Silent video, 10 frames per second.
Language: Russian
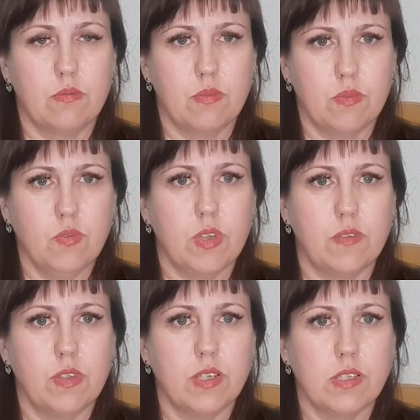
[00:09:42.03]
ну да,
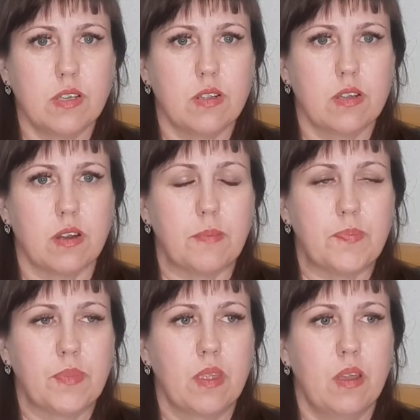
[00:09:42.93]
12 килограмм.
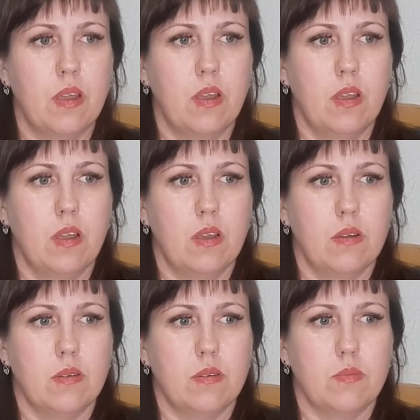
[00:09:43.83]

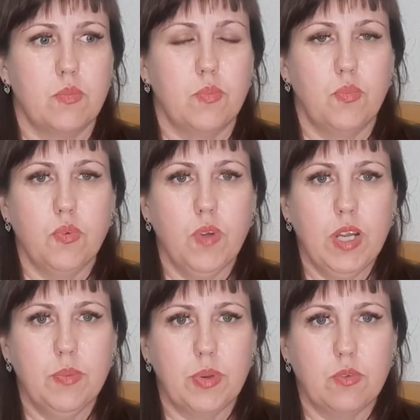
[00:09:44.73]

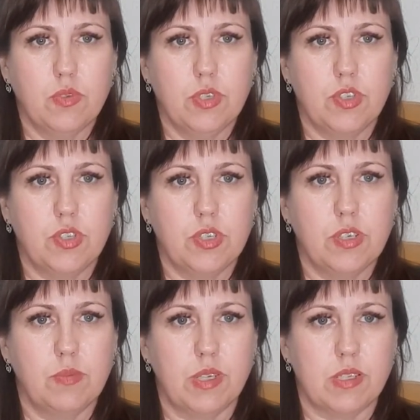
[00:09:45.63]
Буквально проходит
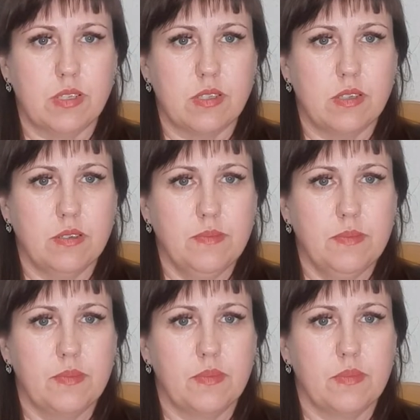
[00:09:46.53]
4 месяца
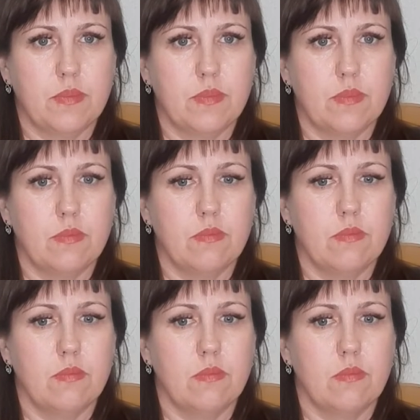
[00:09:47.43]

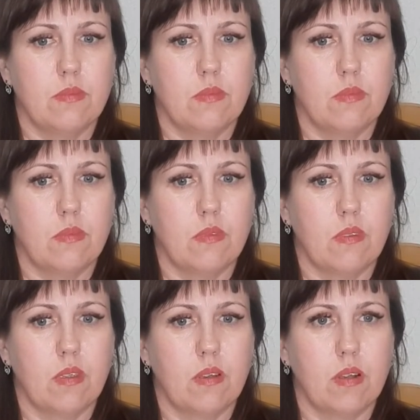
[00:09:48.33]

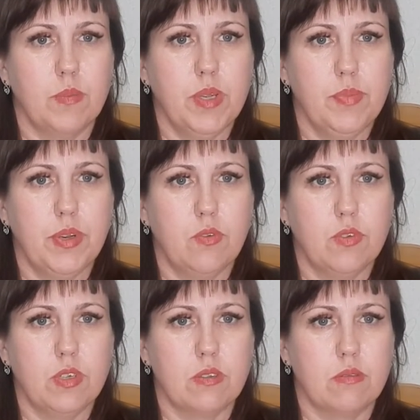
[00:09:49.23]
ко мне
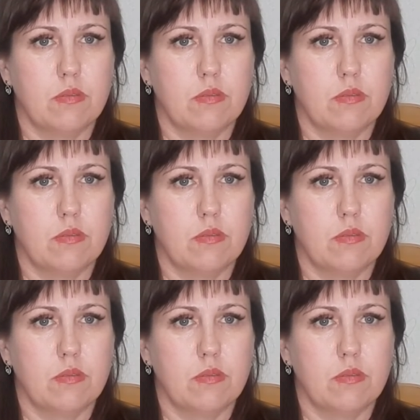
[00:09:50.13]
приходят,